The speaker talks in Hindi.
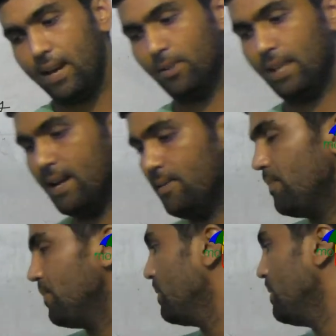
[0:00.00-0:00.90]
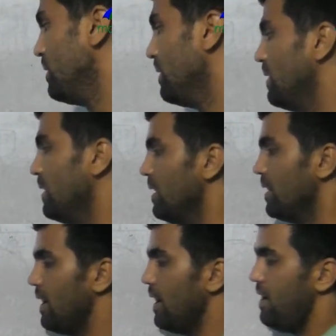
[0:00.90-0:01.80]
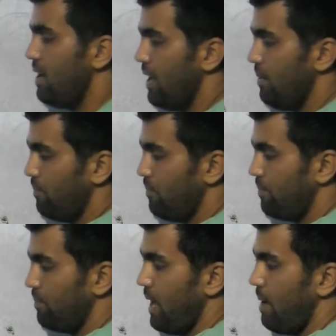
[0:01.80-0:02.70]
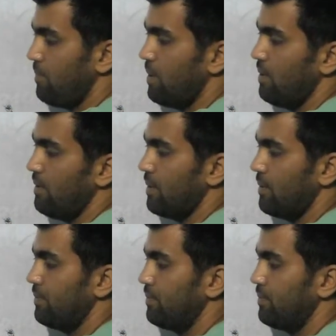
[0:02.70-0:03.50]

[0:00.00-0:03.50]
क्या होता है कि इन डीप डेप्थ के अंदर